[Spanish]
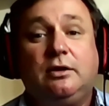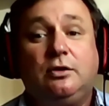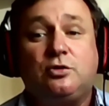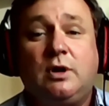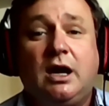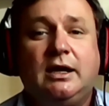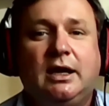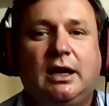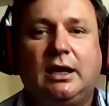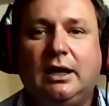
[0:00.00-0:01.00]
desde
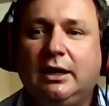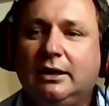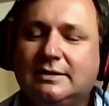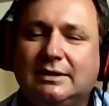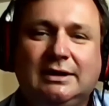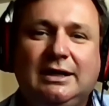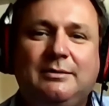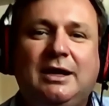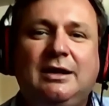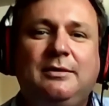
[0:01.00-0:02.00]
Ushuaia, es ni
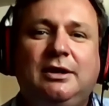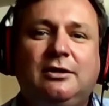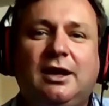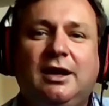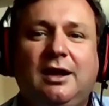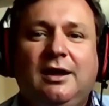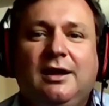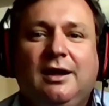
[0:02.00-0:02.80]
más ni menos que